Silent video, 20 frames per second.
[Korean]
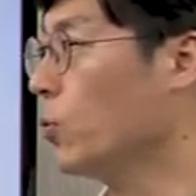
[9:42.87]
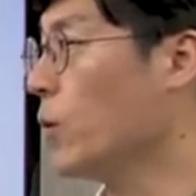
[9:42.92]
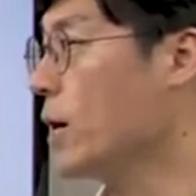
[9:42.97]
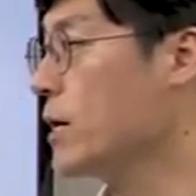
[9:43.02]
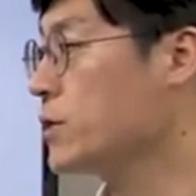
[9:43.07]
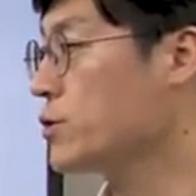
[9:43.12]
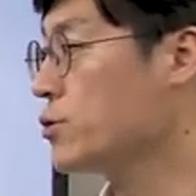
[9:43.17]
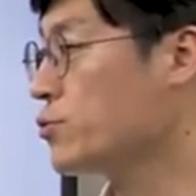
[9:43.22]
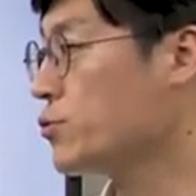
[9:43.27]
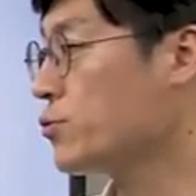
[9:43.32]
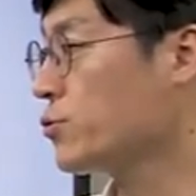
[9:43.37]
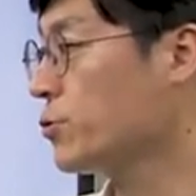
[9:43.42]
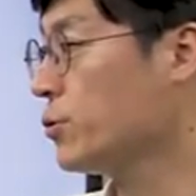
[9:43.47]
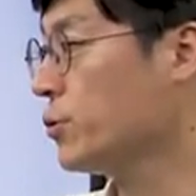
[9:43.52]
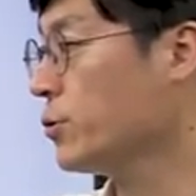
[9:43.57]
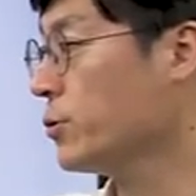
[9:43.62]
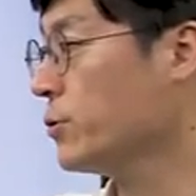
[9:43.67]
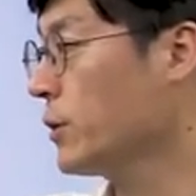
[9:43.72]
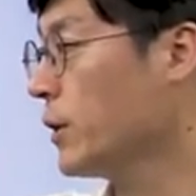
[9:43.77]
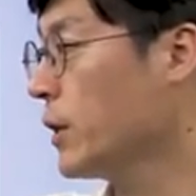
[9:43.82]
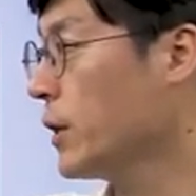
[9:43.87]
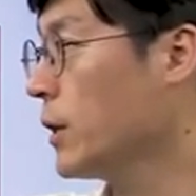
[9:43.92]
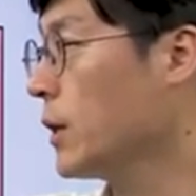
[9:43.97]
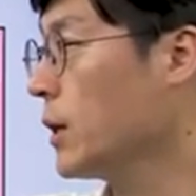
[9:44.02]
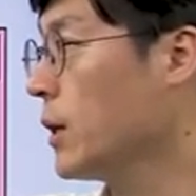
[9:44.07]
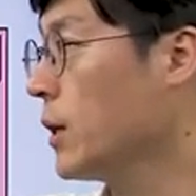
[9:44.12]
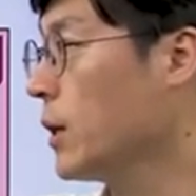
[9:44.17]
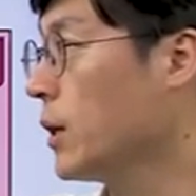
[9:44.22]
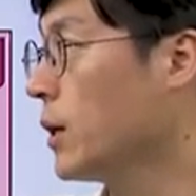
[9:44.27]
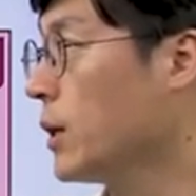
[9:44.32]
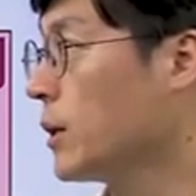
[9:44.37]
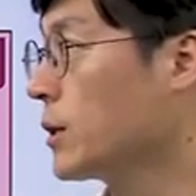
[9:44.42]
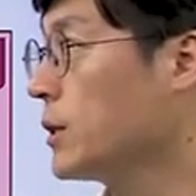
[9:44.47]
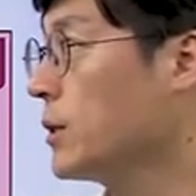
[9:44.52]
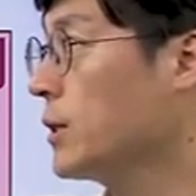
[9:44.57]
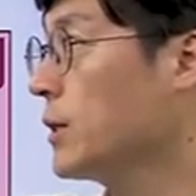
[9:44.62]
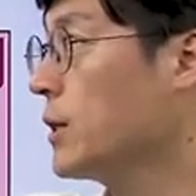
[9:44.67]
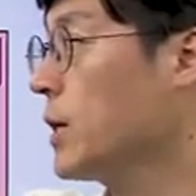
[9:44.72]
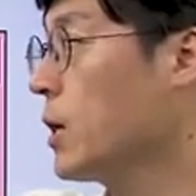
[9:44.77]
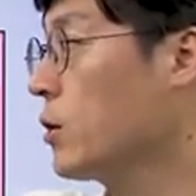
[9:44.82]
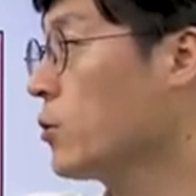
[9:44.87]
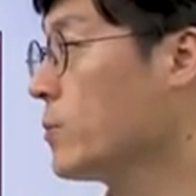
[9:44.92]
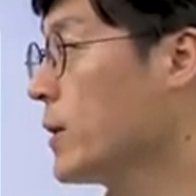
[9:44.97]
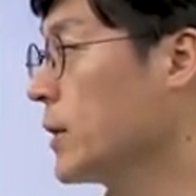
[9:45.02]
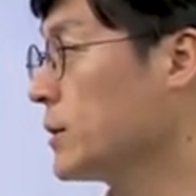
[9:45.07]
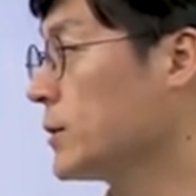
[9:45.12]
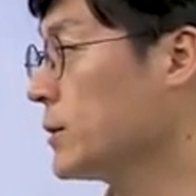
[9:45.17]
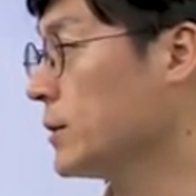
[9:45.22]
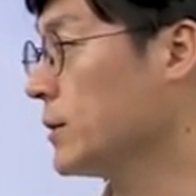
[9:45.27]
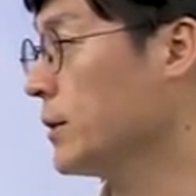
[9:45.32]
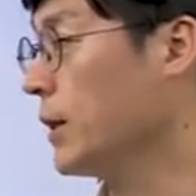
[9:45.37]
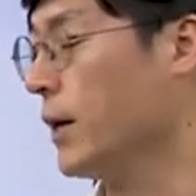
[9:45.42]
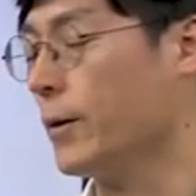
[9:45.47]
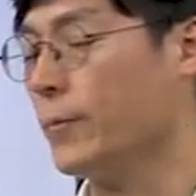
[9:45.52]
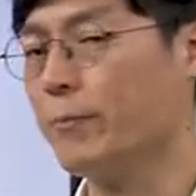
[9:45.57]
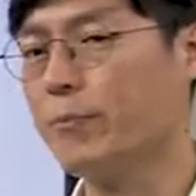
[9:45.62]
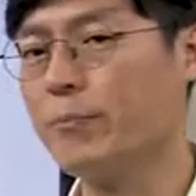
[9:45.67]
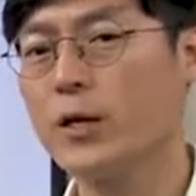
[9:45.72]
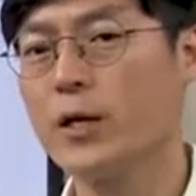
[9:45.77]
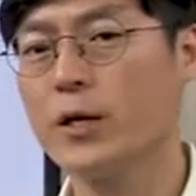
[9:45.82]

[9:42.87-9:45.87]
Y축은 어, 크기라고 봤을 때